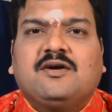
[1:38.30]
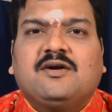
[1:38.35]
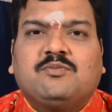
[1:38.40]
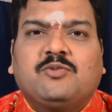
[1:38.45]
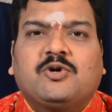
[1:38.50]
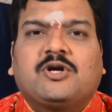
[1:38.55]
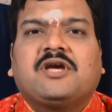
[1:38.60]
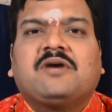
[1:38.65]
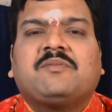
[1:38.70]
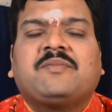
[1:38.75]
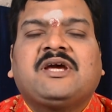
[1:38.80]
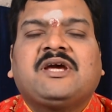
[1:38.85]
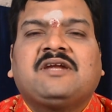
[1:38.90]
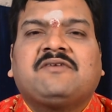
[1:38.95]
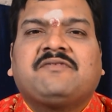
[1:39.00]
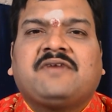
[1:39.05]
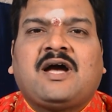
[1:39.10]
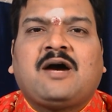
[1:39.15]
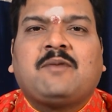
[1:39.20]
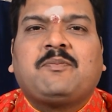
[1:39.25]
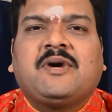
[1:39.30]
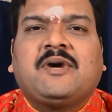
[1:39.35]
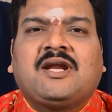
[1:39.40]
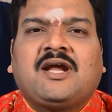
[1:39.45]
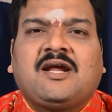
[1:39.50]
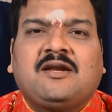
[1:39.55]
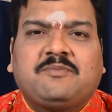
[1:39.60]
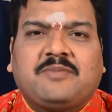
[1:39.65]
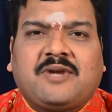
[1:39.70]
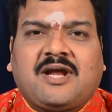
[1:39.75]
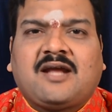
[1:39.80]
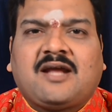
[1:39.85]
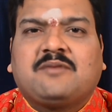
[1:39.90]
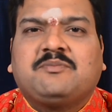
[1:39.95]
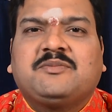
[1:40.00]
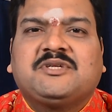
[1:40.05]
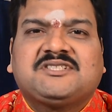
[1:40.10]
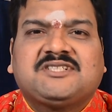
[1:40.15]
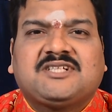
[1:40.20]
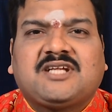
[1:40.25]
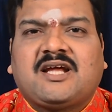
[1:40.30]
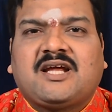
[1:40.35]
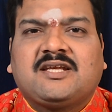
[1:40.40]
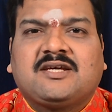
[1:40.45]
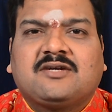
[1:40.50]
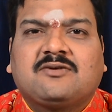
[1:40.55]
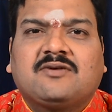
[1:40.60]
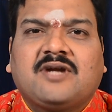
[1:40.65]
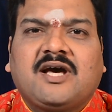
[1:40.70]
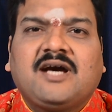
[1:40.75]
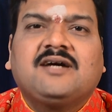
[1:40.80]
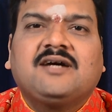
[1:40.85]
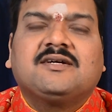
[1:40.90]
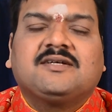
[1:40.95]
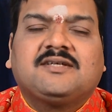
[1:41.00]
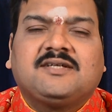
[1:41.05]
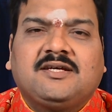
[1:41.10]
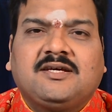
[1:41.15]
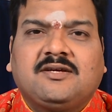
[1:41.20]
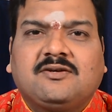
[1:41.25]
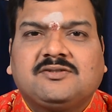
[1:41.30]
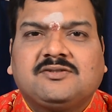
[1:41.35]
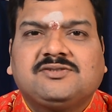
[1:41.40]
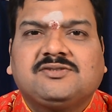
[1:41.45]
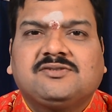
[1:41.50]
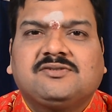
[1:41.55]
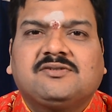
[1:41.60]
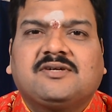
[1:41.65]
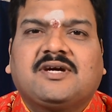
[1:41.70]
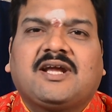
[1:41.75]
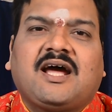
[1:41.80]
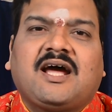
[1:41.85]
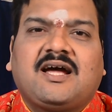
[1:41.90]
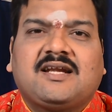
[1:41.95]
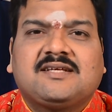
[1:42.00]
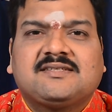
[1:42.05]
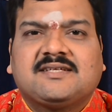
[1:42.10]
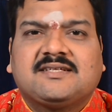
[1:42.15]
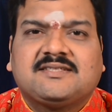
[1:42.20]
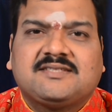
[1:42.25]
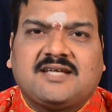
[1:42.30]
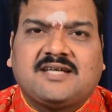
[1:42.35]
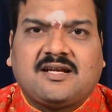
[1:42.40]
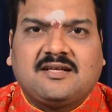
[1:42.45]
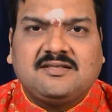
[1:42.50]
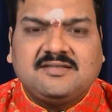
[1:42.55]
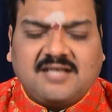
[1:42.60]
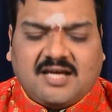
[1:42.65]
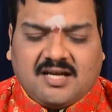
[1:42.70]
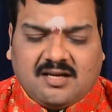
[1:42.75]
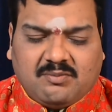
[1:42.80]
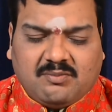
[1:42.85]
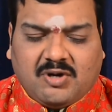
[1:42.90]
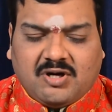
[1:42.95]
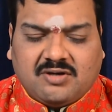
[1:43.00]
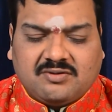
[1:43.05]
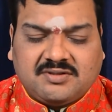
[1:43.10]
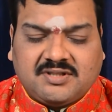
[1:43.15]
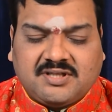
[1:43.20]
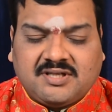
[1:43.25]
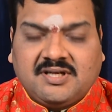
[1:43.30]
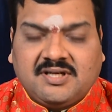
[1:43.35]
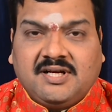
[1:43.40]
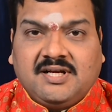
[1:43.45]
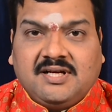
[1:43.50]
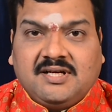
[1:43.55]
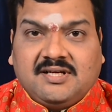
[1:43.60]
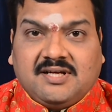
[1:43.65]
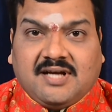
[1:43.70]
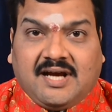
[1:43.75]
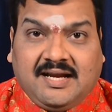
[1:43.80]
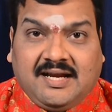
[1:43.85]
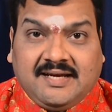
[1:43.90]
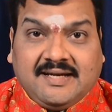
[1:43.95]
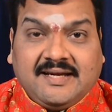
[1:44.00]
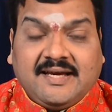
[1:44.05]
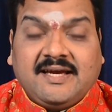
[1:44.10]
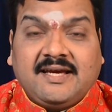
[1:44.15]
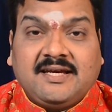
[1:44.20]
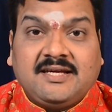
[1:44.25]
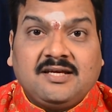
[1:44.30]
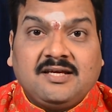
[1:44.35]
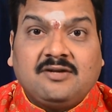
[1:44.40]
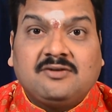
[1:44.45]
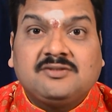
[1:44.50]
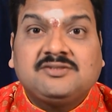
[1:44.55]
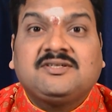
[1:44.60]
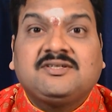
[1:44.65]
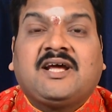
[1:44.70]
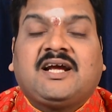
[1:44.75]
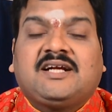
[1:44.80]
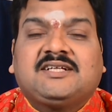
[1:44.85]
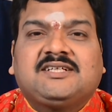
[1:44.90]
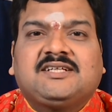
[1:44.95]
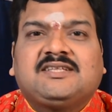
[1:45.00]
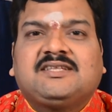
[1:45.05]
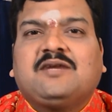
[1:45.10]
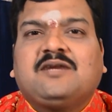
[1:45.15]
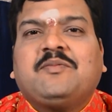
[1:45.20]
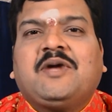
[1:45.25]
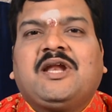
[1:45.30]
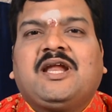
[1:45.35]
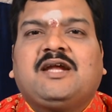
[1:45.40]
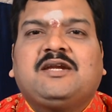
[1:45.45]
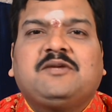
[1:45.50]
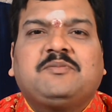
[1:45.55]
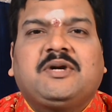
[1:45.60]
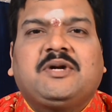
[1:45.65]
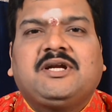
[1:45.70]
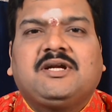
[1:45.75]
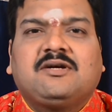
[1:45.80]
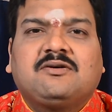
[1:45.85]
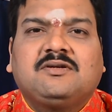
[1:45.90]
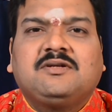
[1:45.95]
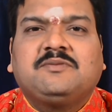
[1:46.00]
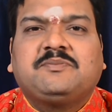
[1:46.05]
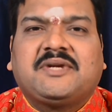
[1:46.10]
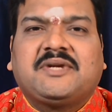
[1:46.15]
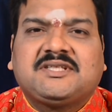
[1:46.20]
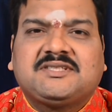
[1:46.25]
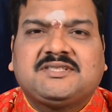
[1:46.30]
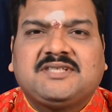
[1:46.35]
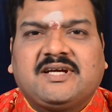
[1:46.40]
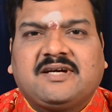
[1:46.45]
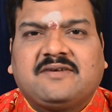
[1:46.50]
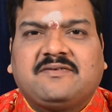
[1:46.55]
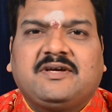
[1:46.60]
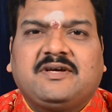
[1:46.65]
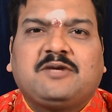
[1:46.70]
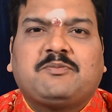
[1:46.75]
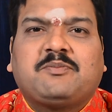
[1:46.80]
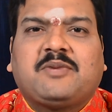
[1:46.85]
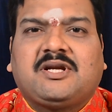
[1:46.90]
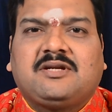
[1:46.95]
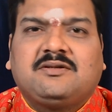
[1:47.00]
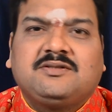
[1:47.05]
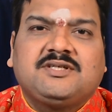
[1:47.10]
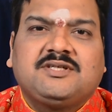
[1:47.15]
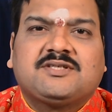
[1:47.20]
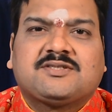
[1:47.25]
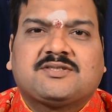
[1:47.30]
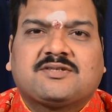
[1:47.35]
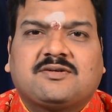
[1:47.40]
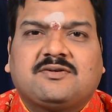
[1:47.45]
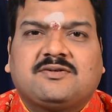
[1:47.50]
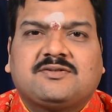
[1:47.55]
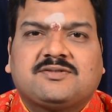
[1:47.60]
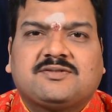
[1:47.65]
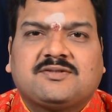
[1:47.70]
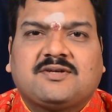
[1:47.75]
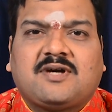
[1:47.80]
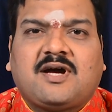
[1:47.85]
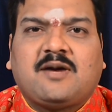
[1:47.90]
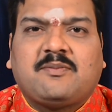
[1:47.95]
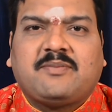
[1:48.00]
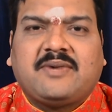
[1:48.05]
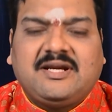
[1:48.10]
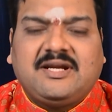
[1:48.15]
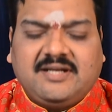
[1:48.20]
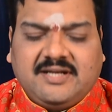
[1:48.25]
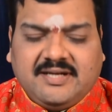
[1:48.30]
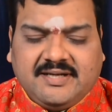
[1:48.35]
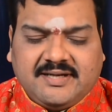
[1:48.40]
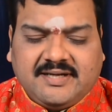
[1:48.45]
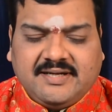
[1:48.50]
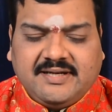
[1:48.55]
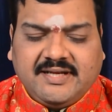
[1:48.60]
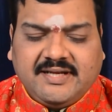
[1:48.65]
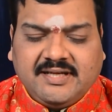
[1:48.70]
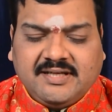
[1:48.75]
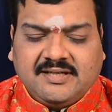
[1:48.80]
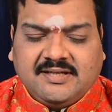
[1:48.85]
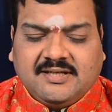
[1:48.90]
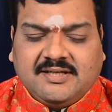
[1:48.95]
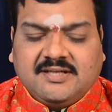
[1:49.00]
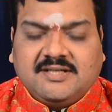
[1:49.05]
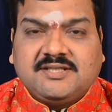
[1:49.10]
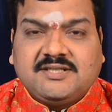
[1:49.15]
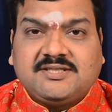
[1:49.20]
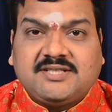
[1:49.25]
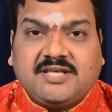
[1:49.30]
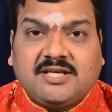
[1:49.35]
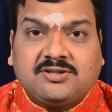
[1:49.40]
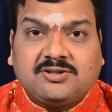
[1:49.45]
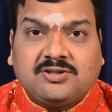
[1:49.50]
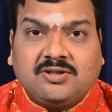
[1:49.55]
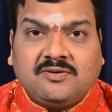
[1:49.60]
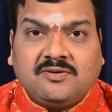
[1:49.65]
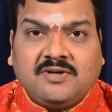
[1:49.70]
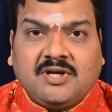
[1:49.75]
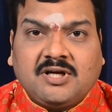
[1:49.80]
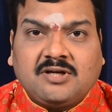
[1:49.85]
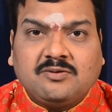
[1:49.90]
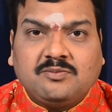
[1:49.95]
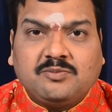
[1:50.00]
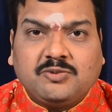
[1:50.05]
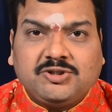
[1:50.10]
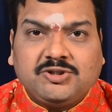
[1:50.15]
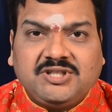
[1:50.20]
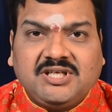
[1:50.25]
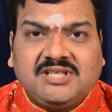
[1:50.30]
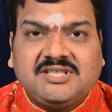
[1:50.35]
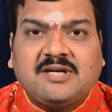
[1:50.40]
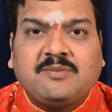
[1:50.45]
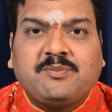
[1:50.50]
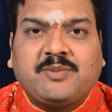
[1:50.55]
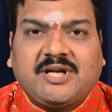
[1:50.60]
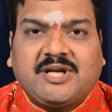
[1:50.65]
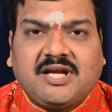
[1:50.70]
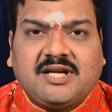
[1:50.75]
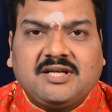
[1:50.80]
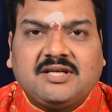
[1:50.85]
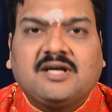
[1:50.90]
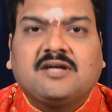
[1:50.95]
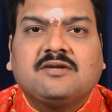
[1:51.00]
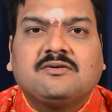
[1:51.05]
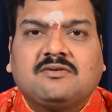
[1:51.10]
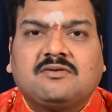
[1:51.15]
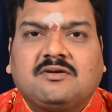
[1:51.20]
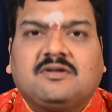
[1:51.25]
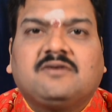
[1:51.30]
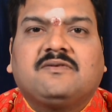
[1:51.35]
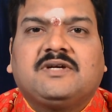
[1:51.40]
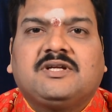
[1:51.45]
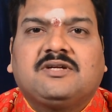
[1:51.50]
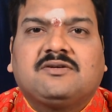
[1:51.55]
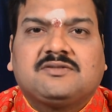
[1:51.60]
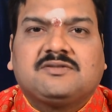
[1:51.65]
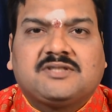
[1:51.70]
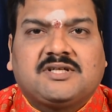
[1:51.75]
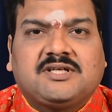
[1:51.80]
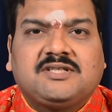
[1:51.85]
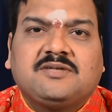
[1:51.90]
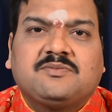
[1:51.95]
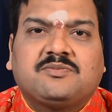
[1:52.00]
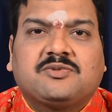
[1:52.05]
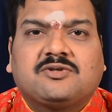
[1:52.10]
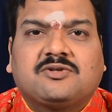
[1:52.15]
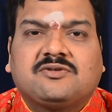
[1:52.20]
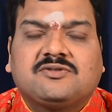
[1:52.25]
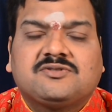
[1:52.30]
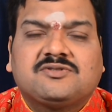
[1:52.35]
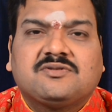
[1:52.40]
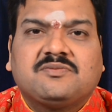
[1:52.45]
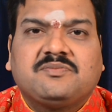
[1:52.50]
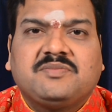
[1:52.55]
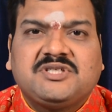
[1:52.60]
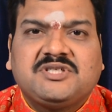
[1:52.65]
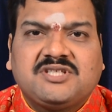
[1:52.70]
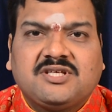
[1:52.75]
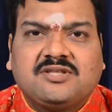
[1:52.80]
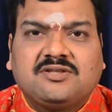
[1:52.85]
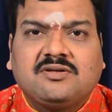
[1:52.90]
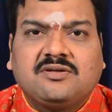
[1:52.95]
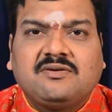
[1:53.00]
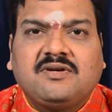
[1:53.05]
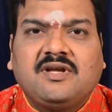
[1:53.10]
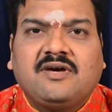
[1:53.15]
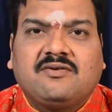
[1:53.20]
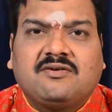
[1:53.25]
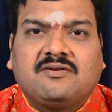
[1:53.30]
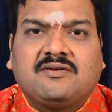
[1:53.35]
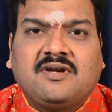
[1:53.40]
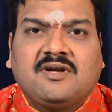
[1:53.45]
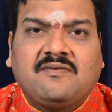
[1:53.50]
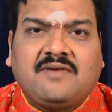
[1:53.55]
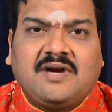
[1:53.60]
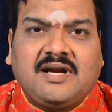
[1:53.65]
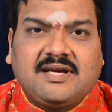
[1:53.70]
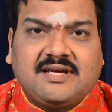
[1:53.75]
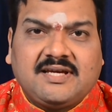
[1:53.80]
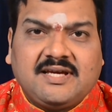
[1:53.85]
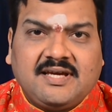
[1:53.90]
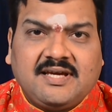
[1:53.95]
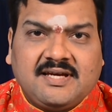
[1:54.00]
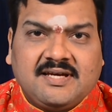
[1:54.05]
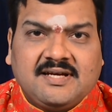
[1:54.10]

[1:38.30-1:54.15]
ముఖ్యమైన వ్యాపారాలు ప్రారంభించడానికి కూడా ఈరోజు గ్రహాల సంచారం చాలా బాగుంది అలాగే ఈరోజు నక్షత్ర బలాన్ని బట్టి కొన్ని ప్రత్యేకమైన పనులు చేసుకోవచ్చు ఆ పనులు ఏంటంటే శత్రువులకు బుద్ధి చెప్పడానికి అనుకూలమైన రోజుగా చెప్పుకోవచ్చు మీ శత్రువులు ఎవరున్నా వాళ్ళకి